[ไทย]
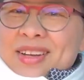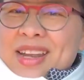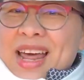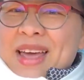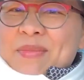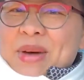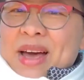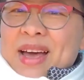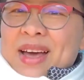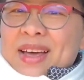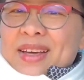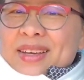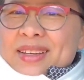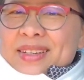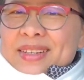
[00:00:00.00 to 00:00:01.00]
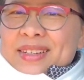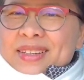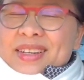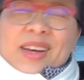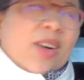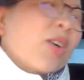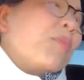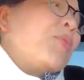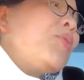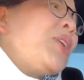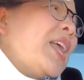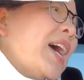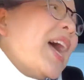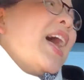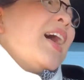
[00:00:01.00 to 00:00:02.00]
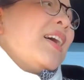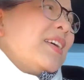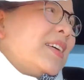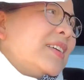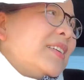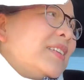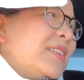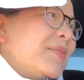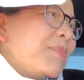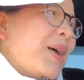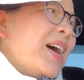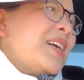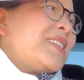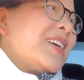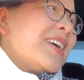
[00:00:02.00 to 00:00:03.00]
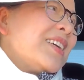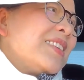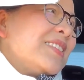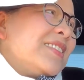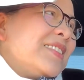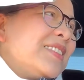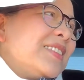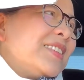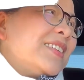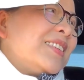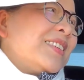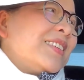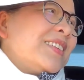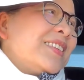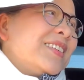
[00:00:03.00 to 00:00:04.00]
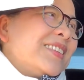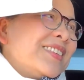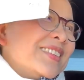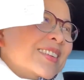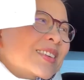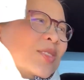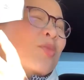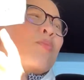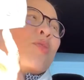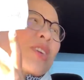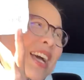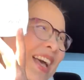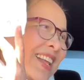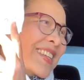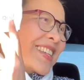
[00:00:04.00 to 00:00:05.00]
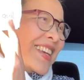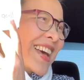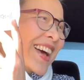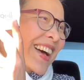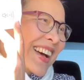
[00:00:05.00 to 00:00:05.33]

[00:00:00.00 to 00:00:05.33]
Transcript: ได้มา ขอบคุณนะคะ มังกะทักดูโมแกนเสีย